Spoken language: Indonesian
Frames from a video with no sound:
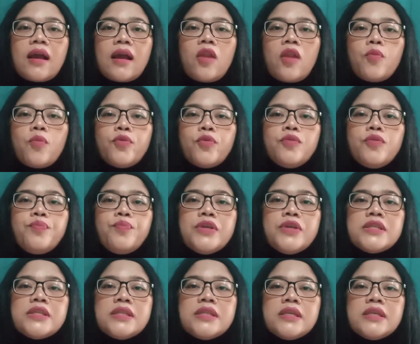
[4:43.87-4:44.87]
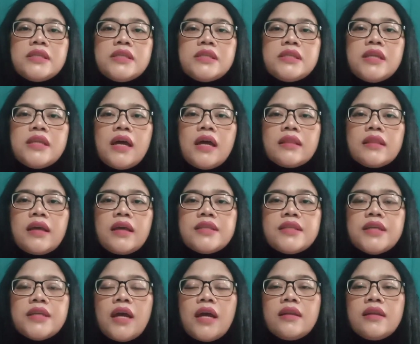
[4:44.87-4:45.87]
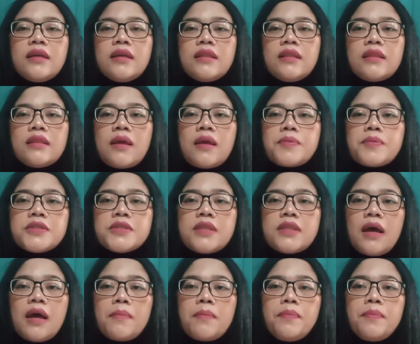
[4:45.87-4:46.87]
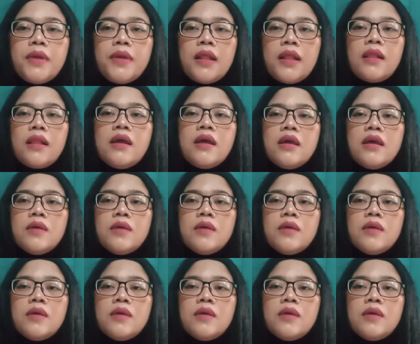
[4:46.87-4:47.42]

kalaupun bisnis dan gaji Anda tetap stabil,